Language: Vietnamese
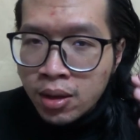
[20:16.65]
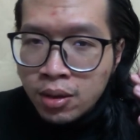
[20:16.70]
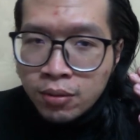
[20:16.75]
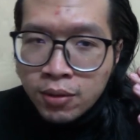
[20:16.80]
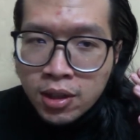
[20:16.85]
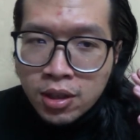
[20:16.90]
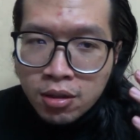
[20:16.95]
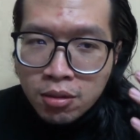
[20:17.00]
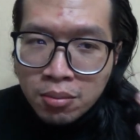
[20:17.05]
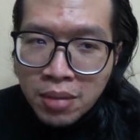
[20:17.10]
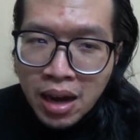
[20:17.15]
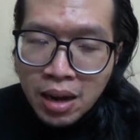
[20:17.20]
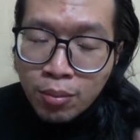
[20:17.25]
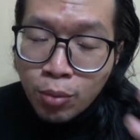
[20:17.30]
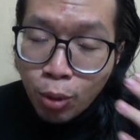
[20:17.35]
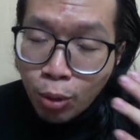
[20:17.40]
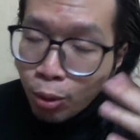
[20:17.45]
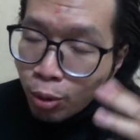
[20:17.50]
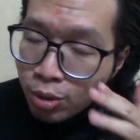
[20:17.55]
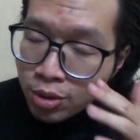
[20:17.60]
với những bạn
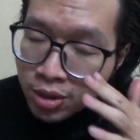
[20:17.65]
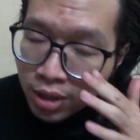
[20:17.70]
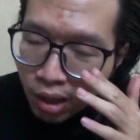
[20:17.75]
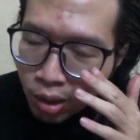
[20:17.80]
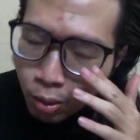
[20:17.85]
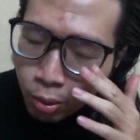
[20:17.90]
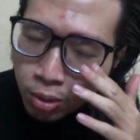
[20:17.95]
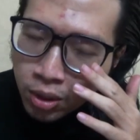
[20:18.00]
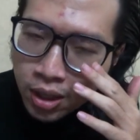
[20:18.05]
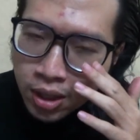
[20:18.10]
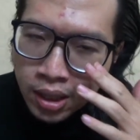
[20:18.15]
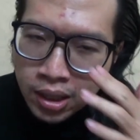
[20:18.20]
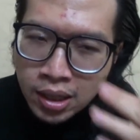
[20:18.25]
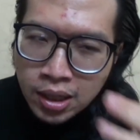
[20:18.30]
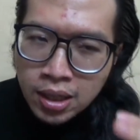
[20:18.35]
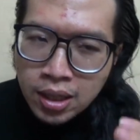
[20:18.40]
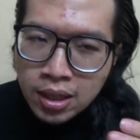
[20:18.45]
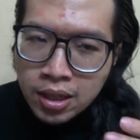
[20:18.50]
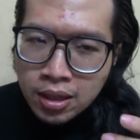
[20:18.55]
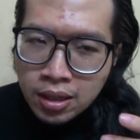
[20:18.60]
mồ hôi dầu thì
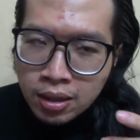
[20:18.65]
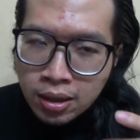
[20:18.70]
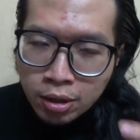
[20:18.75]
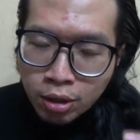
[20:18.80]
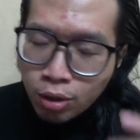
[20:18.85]
à,